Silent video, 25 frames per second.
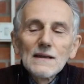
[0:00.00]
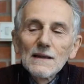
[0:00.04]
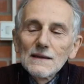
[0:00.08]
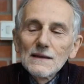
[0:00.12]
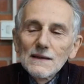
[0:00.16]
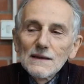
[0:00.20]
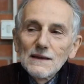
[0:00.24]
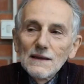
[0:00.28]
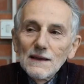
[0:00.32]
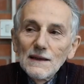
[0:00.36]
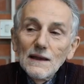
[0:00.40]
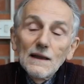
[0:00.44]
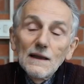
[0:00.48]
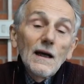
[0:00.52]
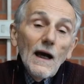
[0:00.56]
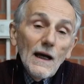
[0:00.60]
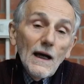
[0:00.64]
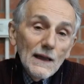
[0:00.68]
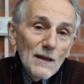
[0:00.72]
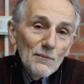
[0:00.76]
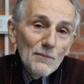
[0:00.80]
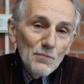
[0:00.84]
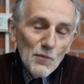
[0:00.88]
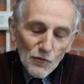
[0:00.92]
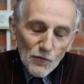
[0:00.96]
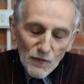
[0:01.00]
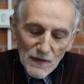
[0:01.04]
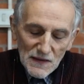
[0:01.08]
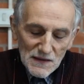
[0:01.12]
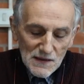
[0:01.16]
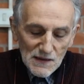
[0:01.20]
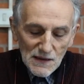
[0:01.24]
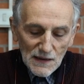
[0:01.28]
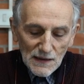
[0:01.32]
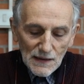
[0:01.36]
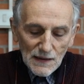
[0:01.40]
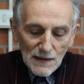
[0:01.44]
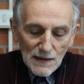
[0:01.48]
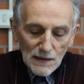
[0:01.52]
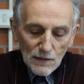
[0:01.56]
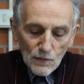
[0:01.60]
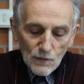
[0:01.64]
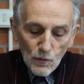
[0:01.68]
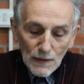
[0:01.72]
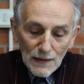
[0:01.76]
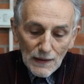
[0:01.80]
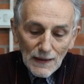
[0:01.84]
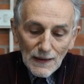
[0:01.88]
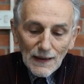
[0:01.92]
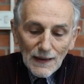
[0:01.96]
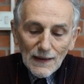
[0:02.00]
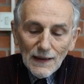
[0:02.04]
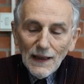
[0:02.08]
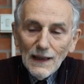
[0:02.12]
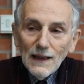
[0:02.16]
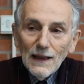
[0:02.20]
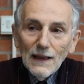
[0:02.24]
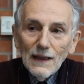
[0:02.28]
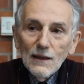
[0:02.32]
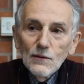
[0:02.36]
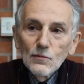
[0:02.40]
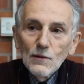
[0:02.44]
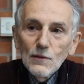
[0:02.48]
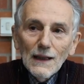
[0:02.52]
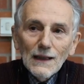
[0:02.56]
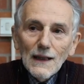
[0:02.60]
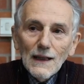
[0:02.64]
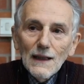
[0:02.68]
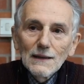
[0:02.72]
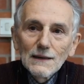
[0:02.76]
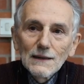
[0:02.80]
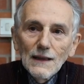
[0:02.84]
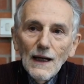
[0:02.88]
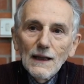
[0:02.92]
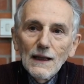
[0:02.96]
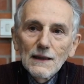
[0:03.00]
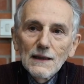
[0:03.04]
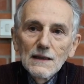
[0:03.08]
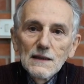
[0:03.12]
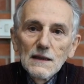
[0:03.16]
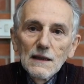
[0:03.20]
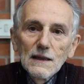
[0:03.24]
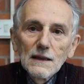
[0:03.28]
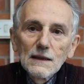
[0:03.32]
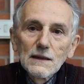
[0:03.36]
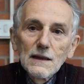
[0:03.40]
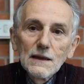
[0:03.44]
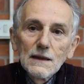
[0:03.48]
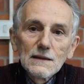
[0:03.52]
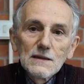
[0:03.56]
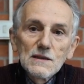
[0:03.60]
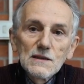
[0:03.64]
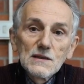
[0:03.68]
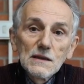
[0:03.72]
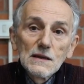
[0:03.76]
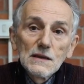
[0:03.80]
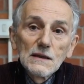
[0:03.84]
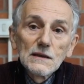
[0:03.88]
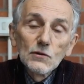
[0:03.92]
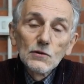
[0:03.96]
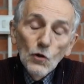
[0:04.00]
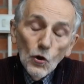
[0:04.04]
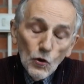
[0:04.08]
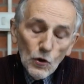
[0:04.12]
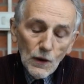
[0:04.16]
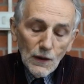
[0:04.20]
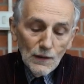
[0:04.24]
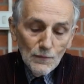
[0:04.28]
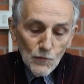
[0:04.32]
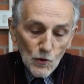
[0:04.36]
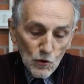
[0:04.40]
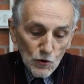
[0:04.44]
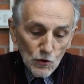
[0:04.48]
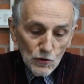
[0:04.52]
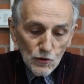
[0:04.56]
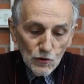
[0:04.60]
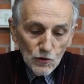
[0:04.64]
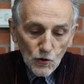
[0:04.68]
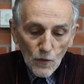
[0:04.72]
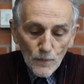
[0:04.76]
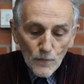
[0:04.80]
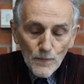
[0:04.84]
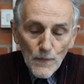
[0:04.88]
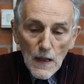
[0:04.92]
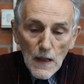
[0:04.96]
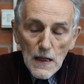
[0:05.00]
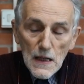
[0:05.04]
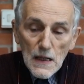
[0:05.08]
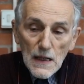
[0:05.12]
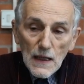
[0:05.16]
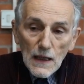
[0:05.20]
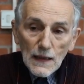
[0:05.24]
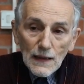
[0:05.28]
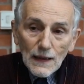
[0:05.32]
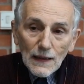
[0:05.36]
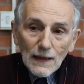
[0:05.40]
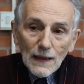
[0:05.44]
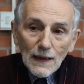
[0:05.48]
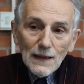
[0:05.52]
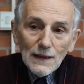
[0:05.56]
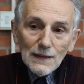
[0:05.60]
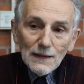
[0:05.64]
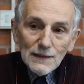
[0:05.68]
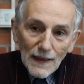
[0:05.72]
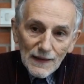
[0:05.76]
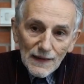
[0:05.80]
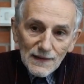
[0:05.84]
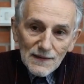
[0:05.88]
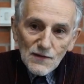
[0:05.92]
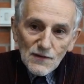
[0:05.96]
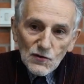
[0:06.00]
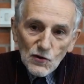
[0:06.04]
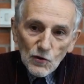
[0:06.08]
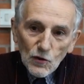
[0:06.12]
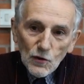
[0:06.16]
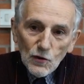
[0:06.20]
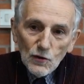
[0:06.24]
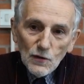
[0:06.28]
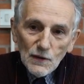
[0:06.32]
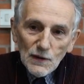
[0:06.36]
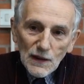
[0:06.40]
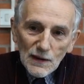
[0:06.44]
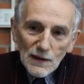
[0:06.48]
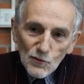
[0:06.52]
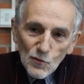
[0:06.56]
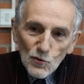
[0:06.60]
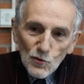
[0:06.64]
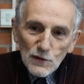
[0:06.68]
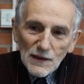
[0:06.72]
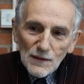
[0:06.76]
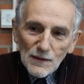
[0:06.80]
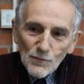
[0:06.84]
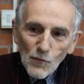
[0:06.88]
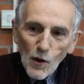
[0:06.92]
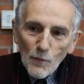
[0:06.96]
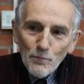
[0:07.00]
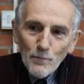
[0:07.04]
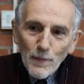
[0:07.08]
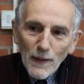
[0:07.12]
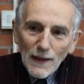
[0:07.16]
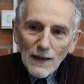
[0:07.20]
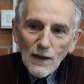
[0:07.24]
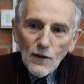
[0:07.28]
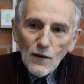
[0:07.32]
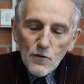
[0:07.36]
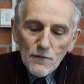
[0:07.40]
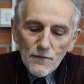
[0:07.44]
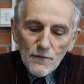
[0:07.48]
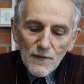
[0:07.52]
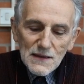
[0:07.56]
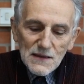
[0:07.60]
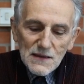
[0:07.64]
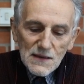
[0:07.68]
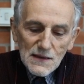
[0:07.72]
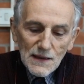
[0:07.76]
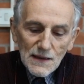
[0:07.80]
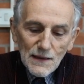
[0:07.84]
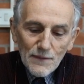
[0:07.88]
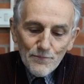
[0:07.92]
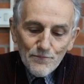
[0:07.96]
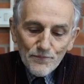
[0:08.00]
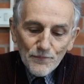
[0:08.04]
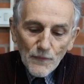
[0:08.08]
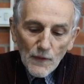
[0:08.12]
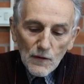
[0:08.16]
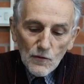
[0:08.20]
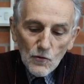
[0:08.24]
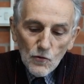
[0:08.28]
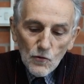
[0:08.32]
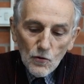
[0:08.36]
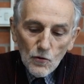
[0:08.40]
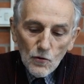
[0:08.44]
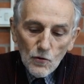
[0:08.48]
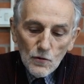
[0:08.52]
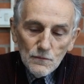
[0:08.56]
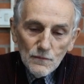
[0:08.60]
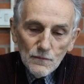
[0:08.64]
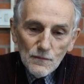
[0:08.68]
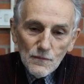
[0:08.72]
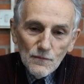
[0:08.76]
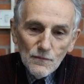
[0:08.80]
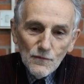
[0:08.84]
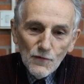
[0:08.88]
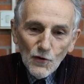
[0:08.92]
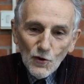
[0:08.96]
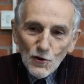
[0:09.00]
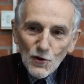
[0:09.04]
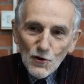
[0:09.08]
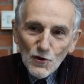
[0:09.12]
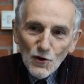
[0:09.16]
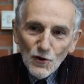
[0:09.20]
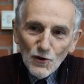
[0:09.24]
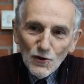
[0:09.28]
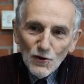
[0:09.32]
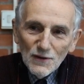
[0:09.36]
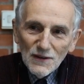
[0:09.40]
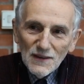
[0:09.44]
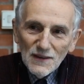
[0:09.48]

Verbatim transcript: eh, e anche più vicini, quindi è, una realtà che, che ci tocca molto. Il terzo ed ultimo appello invece lo voglio